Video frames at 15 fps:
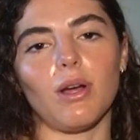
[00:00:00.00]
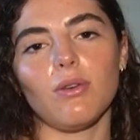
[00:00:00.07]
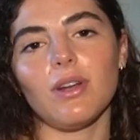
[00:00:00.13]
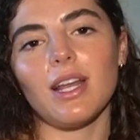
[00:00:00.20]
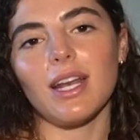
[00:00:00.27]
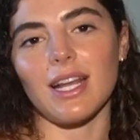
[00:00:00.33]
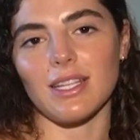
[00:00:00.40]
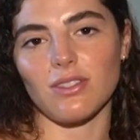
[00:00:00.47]
Por
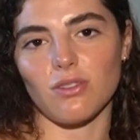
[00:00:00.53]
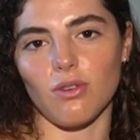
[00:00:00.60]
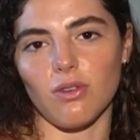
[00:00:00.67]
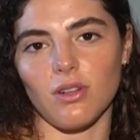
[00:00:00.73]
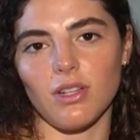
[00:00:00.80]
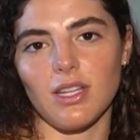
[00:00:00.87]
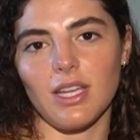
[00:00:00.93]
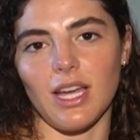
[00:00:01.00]
alguna
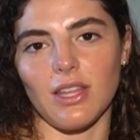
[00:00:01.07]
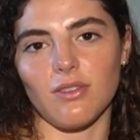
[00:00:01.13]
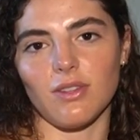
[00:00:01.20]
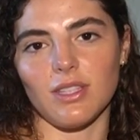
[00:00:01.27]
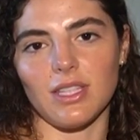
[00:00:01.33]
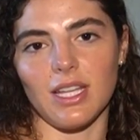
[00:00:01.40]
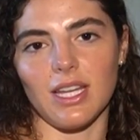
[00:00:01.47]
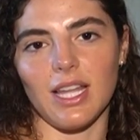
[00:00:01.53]
razón,
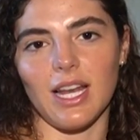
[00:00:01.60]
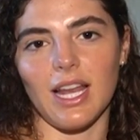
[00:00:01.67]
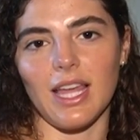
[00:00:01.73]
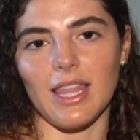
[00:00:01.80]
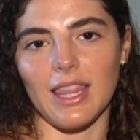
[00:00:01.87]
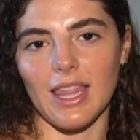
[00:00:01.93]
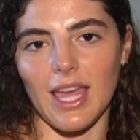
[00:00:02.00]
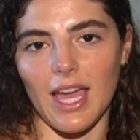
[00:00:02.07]
Catherine tenía
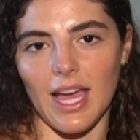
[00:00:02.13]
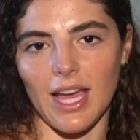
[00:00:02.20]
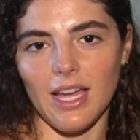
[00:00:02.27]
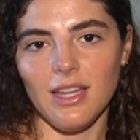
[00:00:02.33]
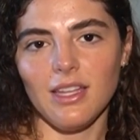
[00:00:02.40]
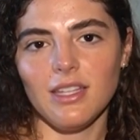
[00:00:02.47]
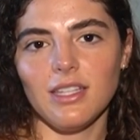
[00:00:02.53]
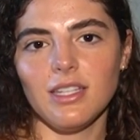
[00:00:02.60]
la
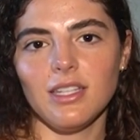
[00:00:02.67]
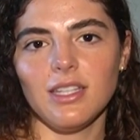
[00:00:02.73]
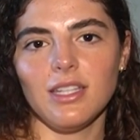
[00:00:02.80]
idea